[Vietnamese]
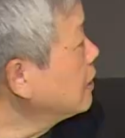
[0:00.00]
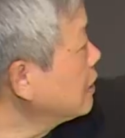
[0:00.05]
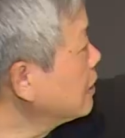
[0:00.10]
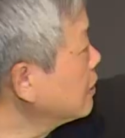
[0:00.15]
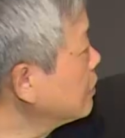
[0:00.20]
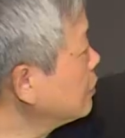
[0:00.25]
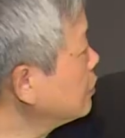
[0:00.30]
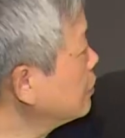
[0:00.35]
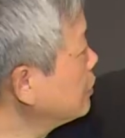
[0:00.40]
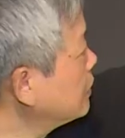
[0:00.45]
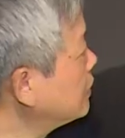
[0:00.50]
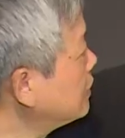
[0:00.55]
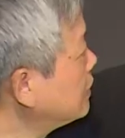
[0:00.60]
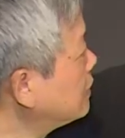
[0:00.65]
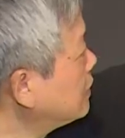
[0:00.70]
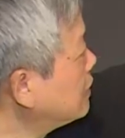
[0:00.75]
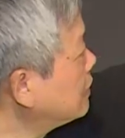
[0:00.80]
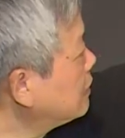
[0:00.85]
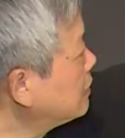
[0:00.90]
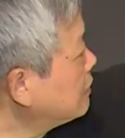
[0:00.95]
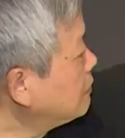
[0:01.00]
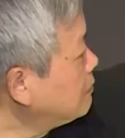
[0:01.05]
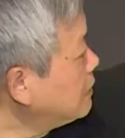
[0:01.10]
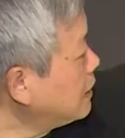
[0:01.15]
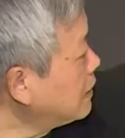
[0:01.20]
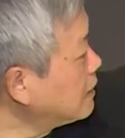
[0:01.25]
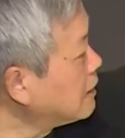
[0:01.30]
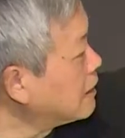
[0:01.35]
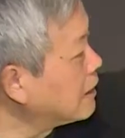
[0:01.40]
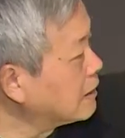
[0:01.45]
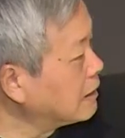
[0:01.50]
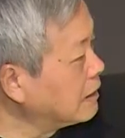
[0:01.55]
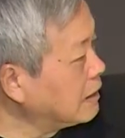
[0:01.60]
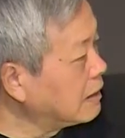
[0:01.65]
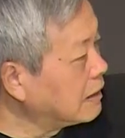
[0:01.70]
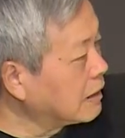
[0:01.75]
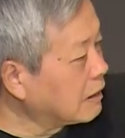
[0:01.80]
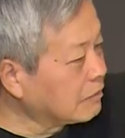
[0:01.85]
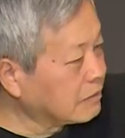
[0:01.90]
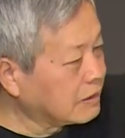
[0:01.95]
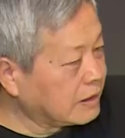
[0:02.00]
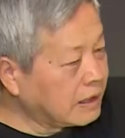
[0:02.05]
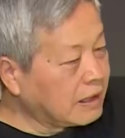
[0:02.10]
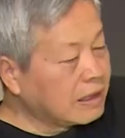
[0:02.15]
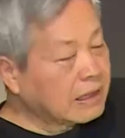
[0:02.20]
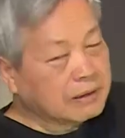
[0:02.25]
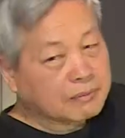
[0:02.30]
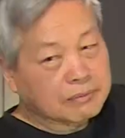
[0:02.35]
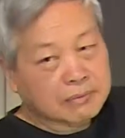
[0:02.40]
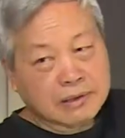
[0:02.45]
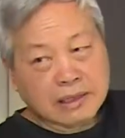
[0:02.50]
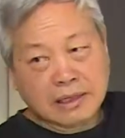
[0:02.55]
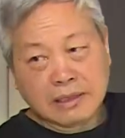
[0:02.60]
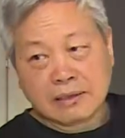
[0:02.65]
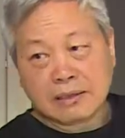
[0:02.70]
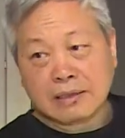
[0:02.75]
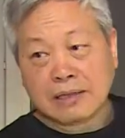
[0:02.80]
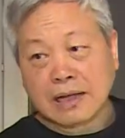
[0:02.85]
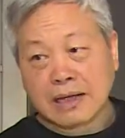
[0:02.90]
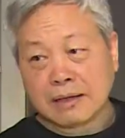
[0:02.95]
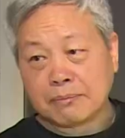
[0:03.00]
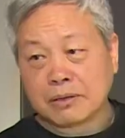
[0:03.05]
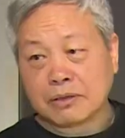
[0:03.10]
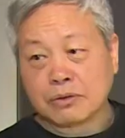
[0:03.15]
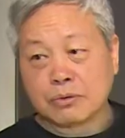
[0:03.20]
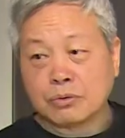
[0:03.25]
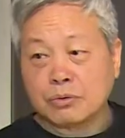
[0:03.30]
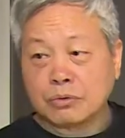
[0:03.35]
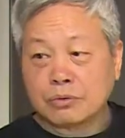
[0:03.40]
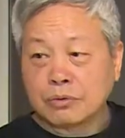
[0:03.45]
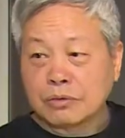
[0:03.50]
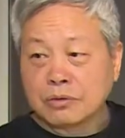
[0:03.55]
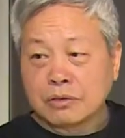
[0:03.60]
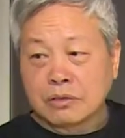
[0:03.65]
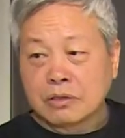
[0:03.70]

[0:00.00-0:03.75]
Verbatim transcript: Thì cụ ấy biết là tin học sẽ làm cái tương lai, mặc dù